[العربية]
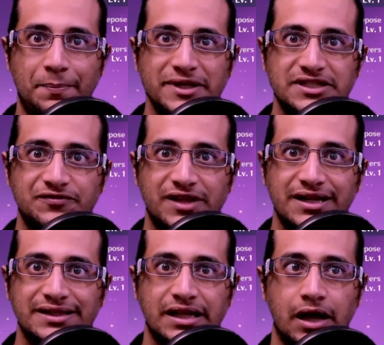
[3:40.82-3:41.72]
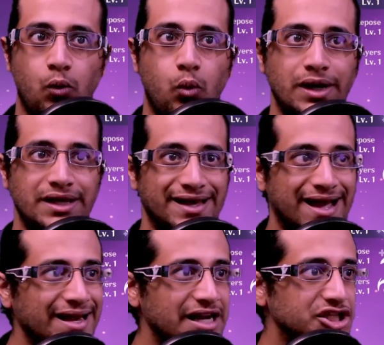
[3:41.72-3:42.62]
الباسيف تالنت الأول
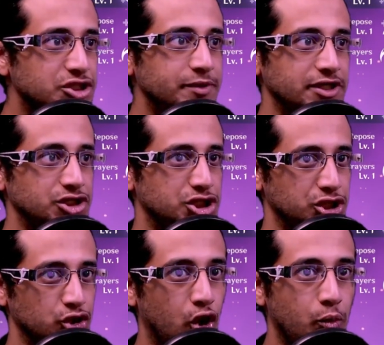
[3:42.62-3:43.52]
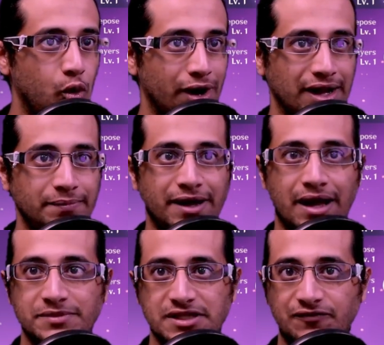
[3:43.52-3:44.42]
إذا كان ال HP إن شينوبو أقل
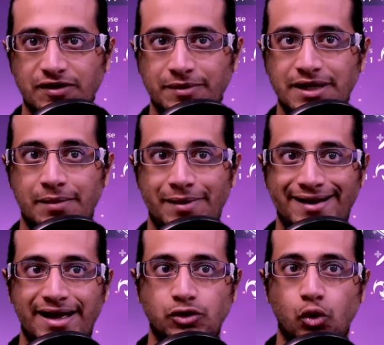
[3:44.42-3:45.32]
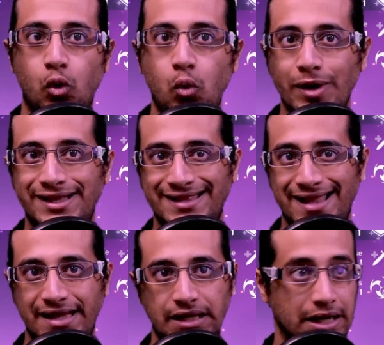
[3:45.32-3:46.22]
من 50% معناته قوة
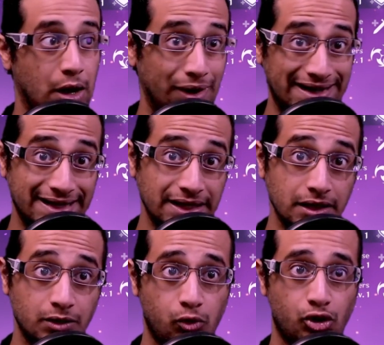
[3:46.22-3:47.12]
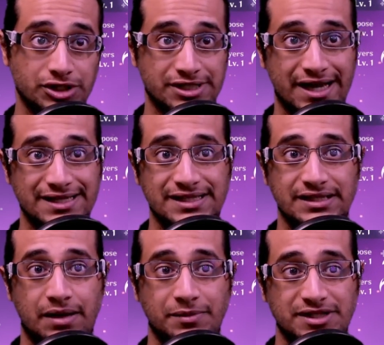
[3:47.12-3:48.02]
التهيل أو الهيلينج بونس راح
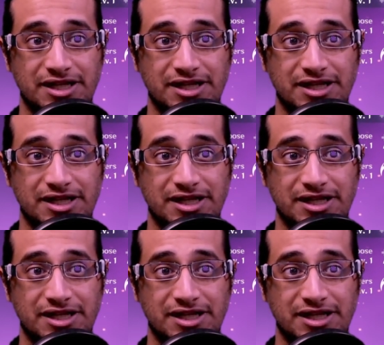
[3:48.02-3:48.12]
يزيد